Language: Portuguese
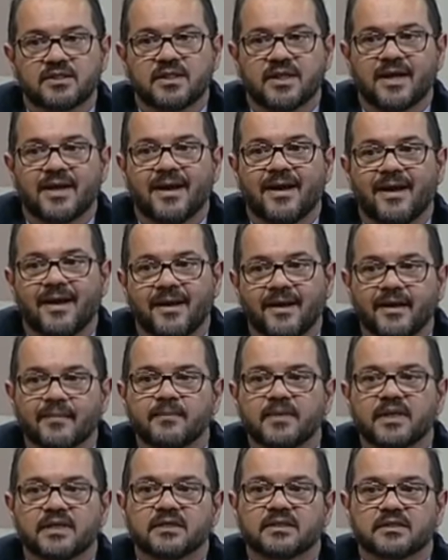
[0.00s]
na
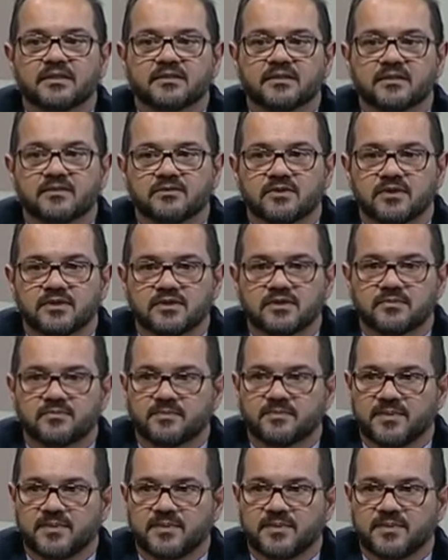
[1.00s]
reabilitação desses,